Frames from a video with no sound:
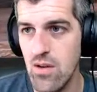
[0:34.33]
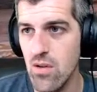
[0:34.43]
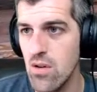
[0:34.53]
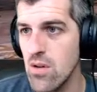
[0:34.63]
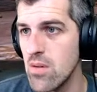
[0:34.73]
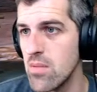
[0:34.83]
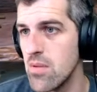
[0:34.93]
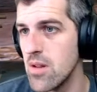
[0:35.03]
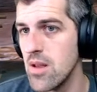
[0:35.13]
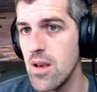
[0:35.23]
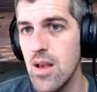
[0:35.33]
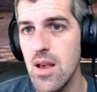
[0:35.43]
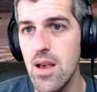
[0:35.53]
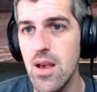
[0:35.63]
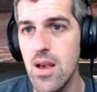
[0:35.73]
¿no?
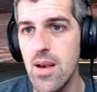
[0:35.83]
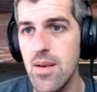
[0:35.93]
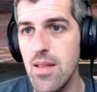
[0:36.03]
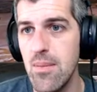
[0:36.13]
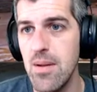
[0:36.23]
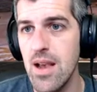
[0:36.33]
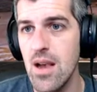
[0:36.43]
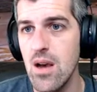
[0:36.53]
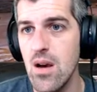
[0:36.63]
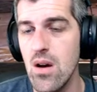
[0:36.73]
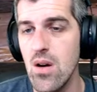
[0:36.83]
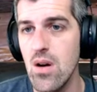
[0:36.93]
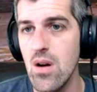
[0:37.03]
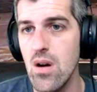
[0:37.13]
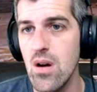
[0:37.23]
Eh, despliega
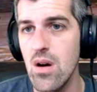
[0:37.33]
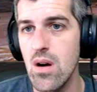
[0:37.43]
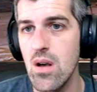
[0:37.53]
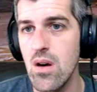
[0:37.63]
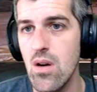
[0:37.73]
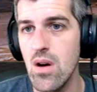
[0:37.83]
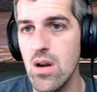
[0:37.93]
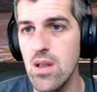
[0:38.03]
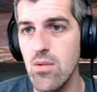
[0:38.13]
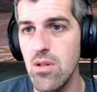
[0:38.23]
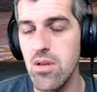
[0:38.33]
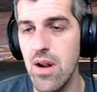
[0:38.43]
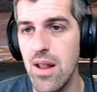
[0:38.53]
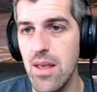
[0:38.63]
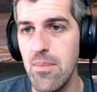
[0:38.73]
Objetivo
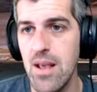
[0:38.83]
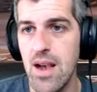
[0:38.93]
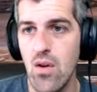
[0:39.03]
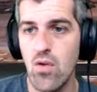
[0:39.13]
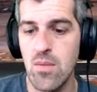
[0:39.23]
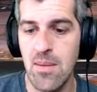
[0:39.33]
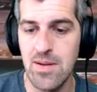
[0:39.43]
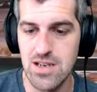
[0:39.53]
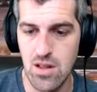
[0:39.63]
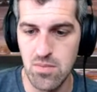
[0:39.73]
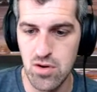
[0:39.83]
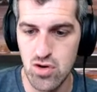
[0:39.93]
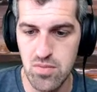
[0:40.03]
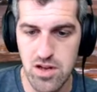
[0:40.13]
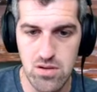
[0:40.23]
opcional, Despliega uno más pesado. Por
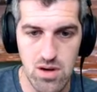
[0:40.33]
supuesto,